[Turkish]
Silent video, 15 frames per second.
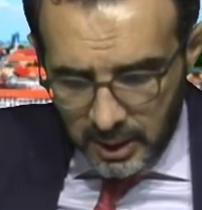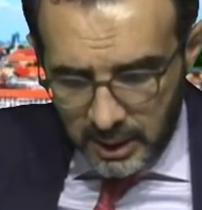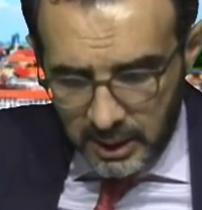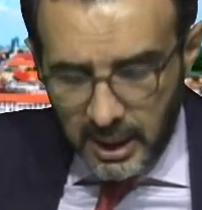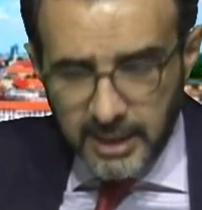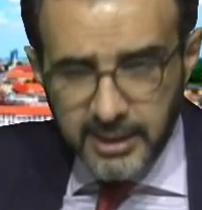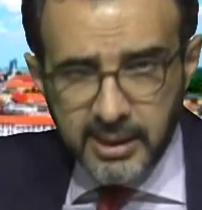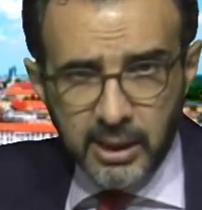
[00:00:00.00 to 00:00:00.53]

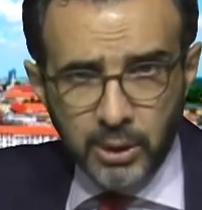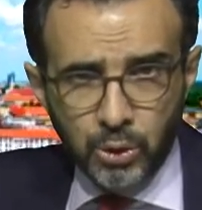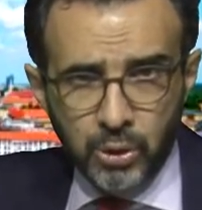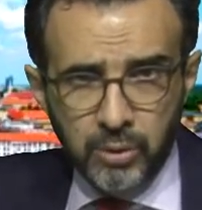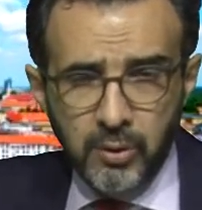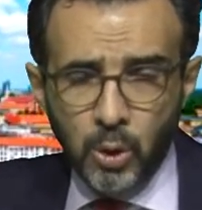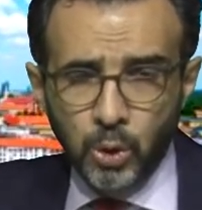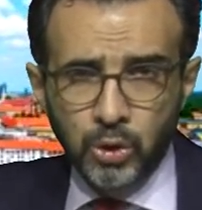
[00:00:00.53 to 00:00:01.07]
İlaç
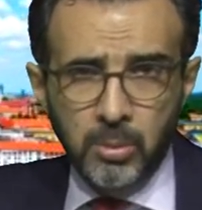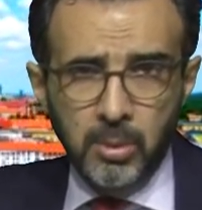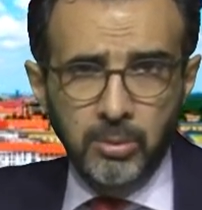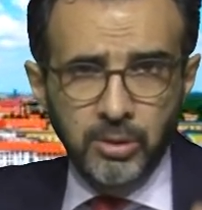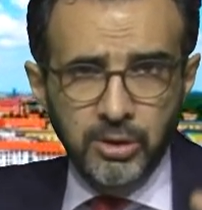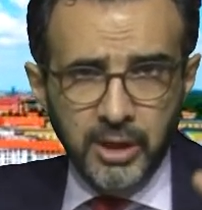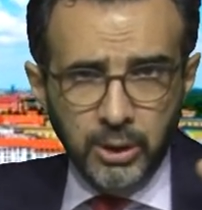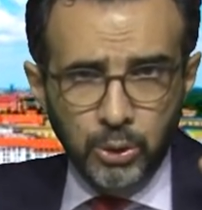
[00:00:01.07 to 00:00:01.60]
sektörü ve
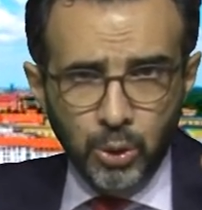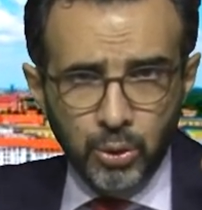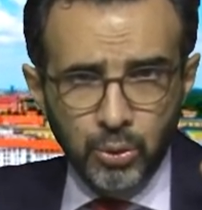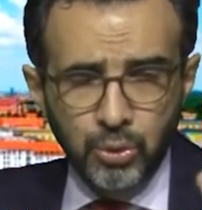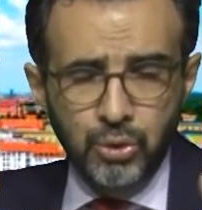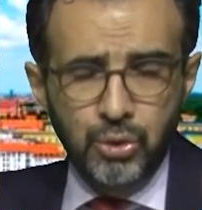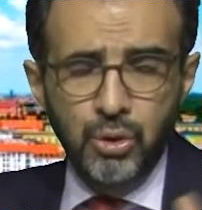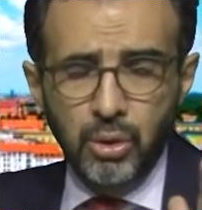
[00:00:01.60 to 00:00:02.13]
otomobil sektörü
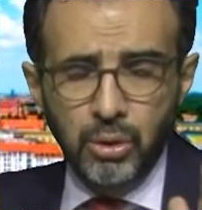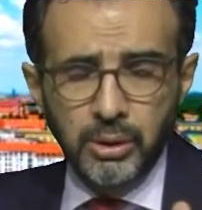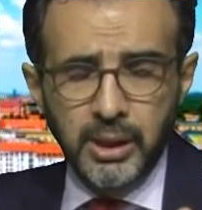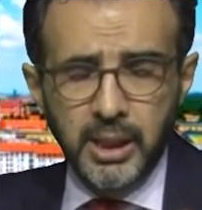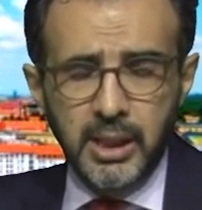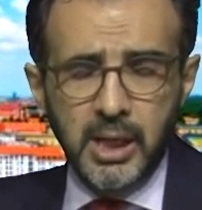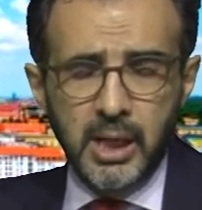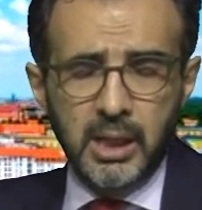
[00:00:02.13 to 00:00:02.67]
uçuyor,
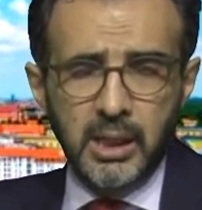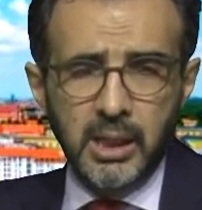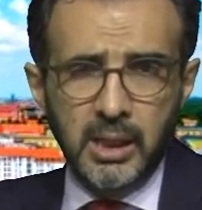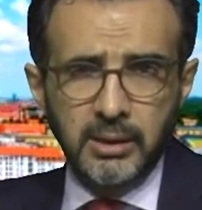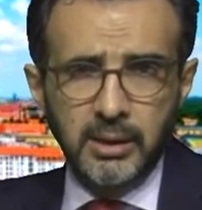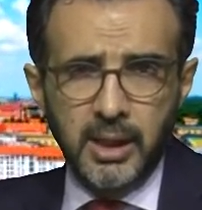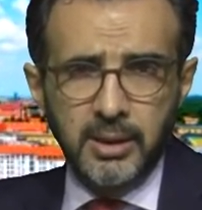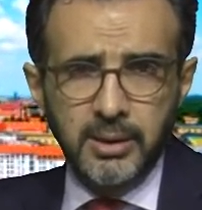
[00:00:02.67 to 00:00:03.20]
geriye
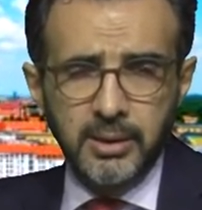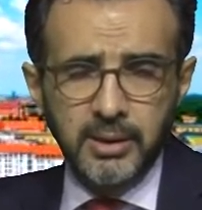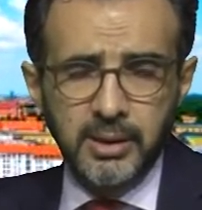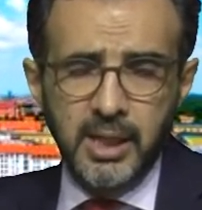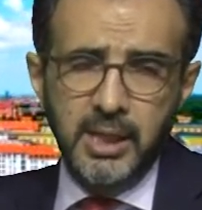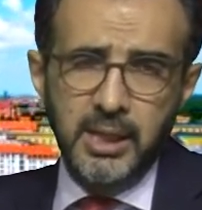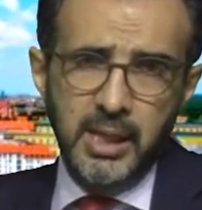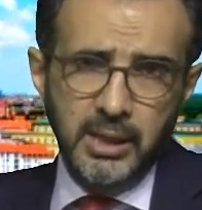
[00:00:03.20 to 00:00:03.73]
kalanlar
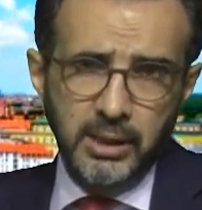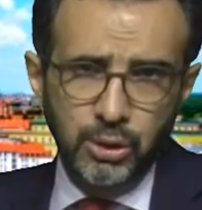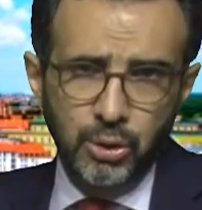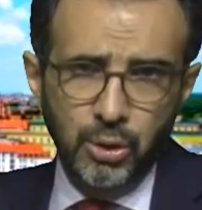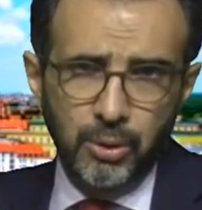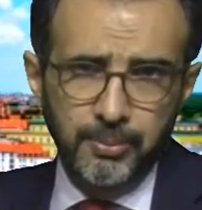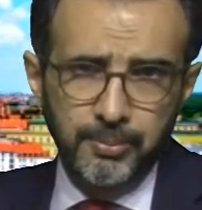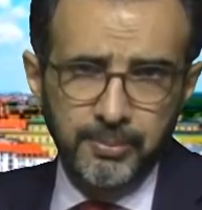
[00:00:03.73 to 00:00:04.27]
geriye
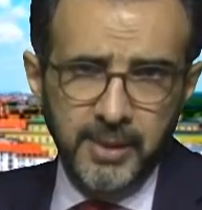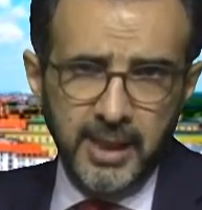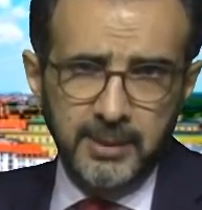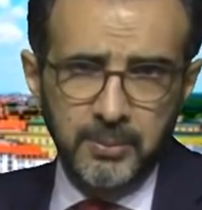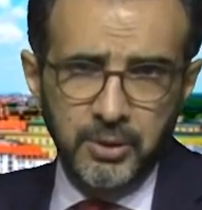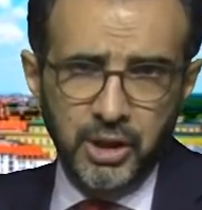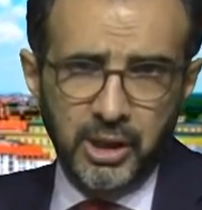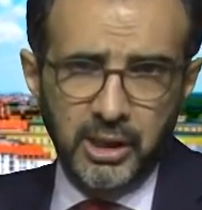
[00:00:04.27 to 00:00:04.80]
gidiyor.
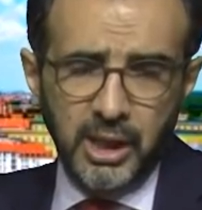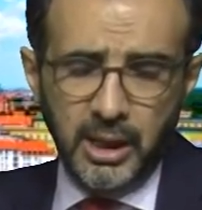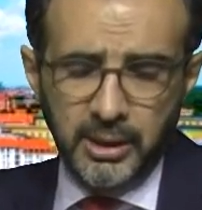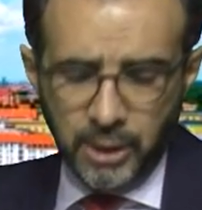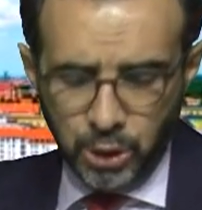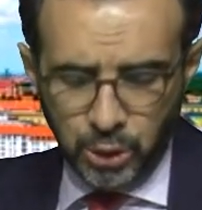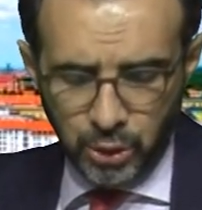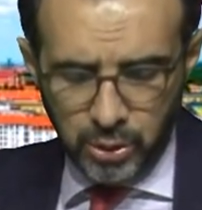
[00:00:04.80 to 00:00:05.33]
Net bir şekilde
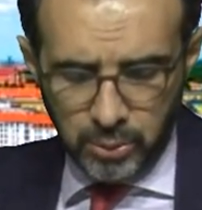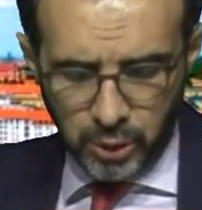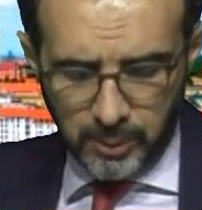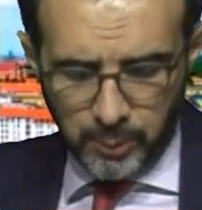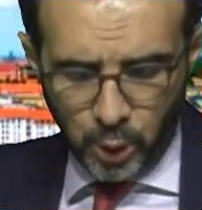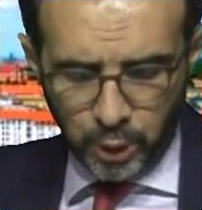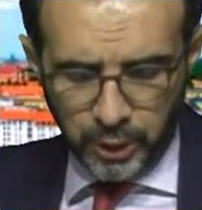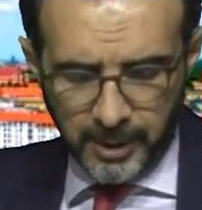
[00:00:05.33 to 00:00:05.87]
anlaşılıyor bu
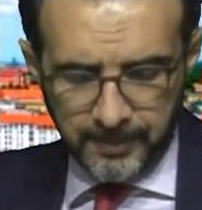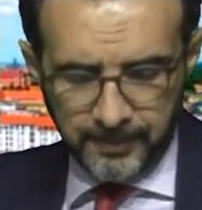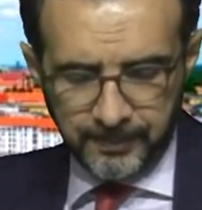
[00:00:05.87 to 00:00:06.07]
raporda.